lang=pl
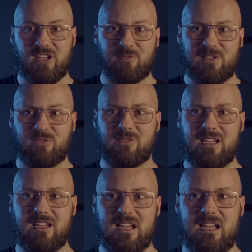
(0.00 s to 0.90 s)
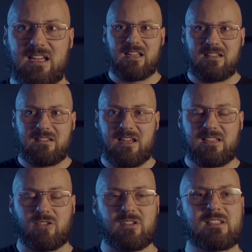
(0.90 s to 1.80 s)
Natomiast tutaj nie
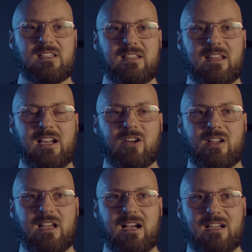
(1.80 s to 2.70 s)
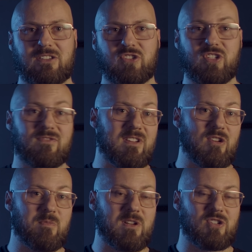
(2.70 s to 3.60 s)
jest to nic innego jak dziwnie
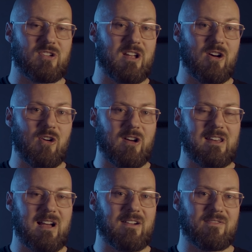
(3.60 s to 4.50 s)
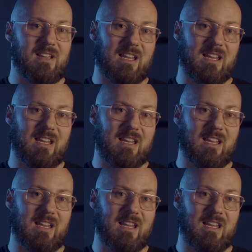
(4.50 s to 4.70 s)
umieszczone okna w